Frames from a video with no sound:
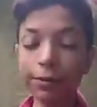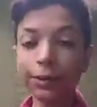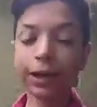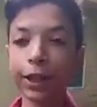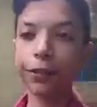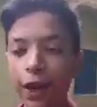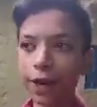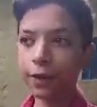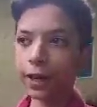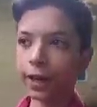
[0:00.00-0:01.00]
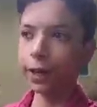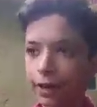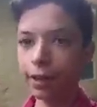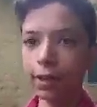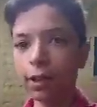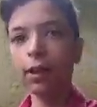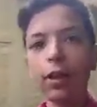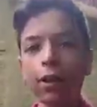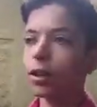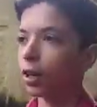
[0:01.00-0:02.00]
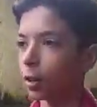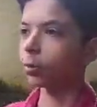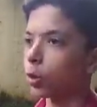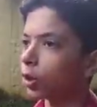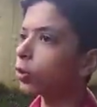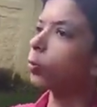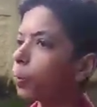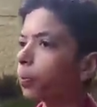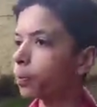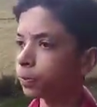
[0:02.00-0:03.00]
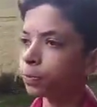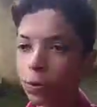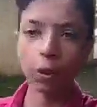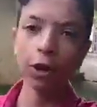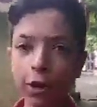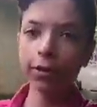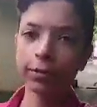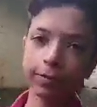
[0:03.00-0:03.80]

फाइव थर्टी फाइव एंड आई एम गोइंग टू वाटर